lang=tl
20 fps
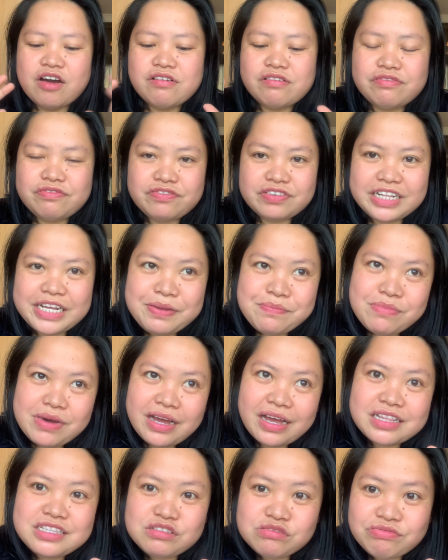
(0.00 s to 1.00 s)

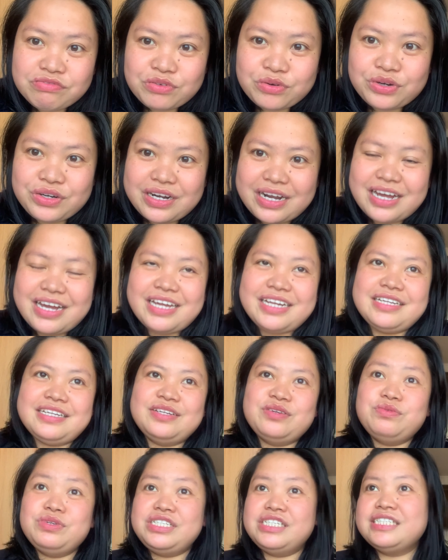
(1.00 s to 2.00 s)
FreeBuds 4i
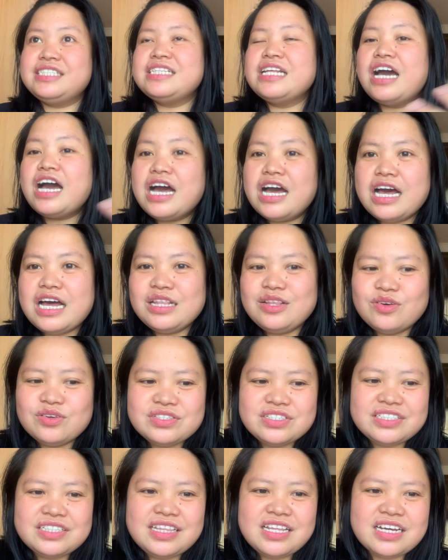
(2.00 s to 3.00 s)
which is
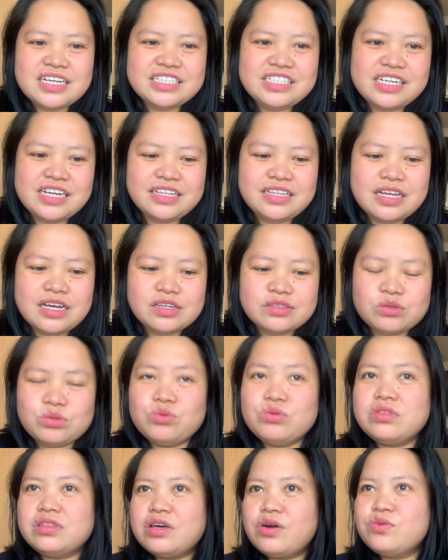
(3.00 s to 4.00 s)
nakaka-launch lang niya ng
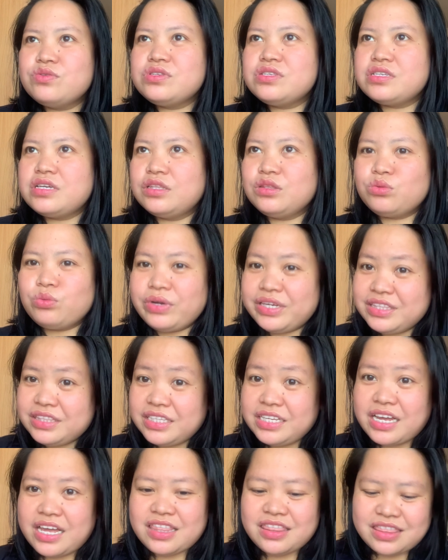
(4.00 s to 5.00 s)
2020
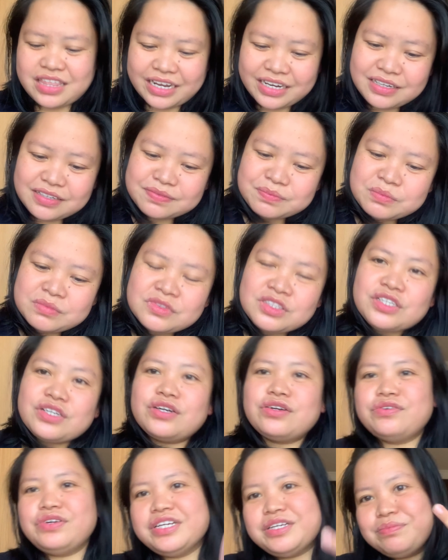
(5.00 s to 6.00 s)
I think.
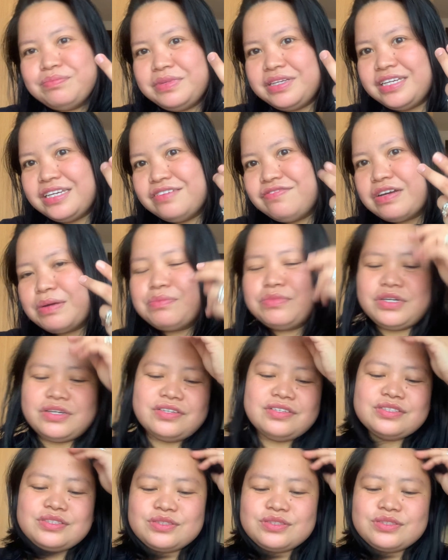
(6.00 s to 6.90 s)
Correct me if I'm wrong.